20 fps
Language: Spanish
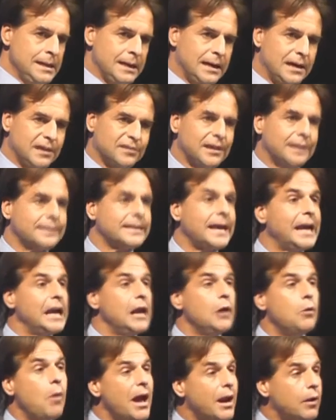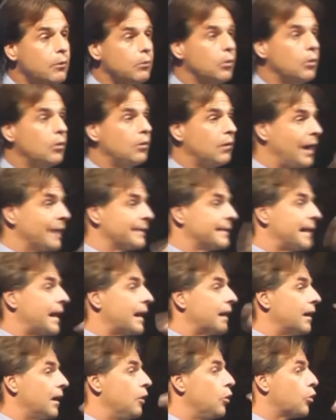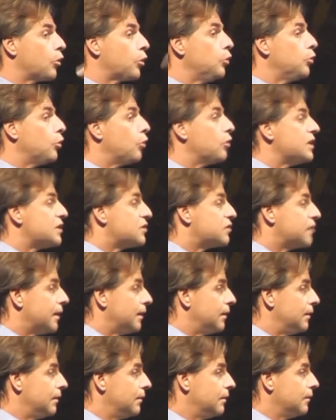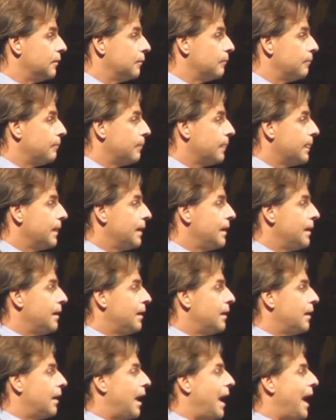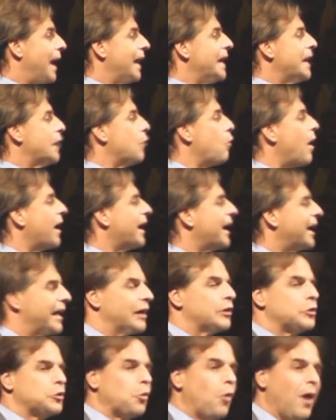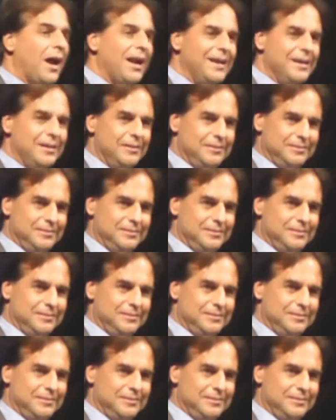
que es atar el verbo, atar lo que uno dice al lenguaje gestual.